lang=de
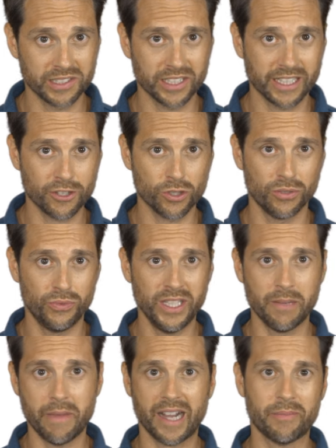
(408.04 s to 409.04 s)
das sind ganz schön
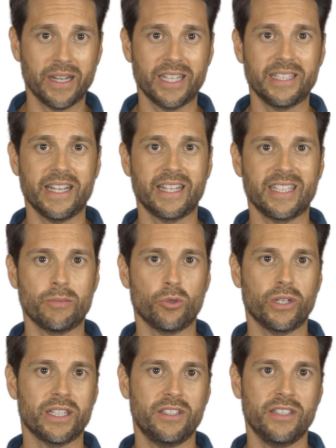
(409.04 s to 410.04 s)
viele Merkmale, die eine
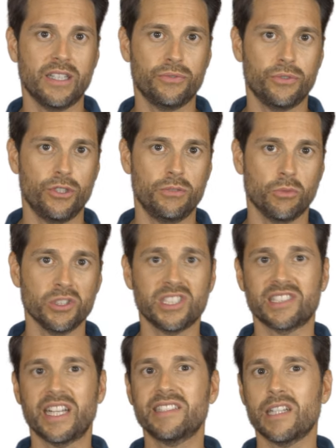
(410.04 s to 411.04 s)
Demokratie erfüllen muss.
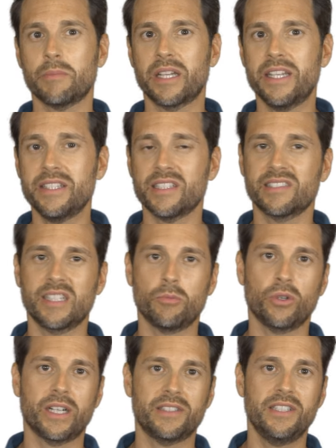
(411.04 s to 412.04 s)
Das heißt aber nicht, dass
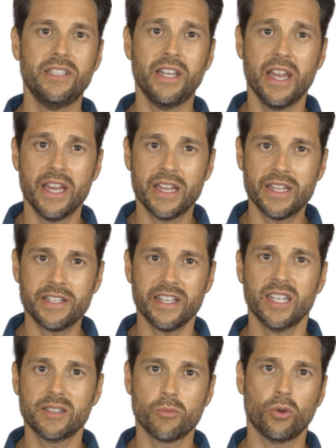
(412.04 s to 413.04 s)
Demokratie in
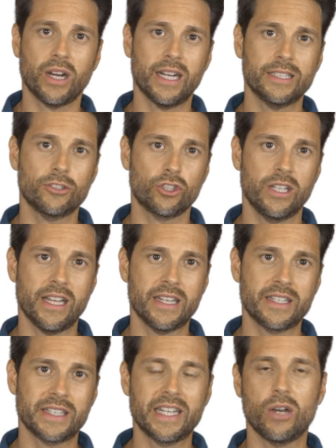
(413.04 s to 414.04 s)
jedem demokratischen
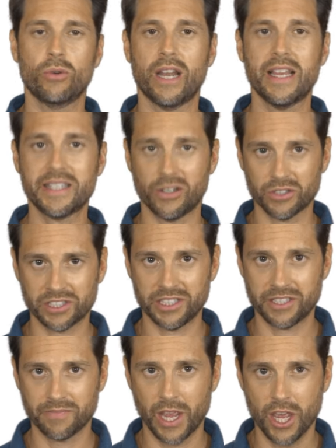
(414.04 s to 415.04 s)
Land genau gleich
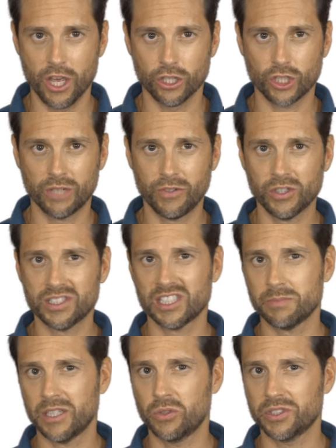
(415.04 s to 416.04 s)
aussieht. Schauen wir uns
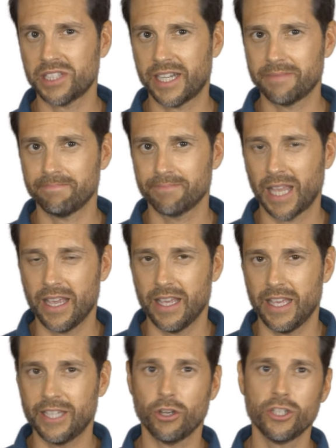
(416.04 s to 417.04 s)
das mal kurz an.
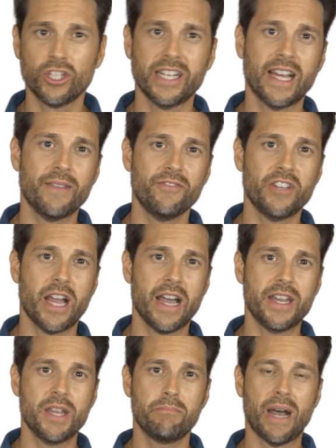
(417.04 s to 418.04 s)
In Deutschland haben wir
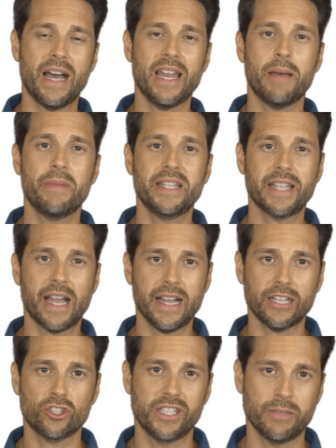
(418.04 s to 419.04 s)
eine
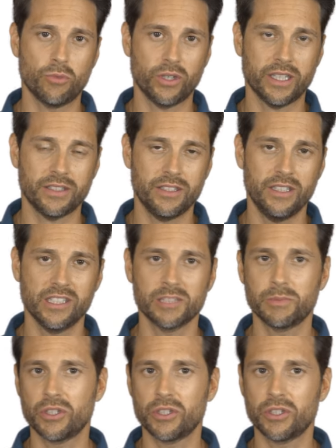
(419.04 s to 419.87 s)
parlamentarische Demokratie. Das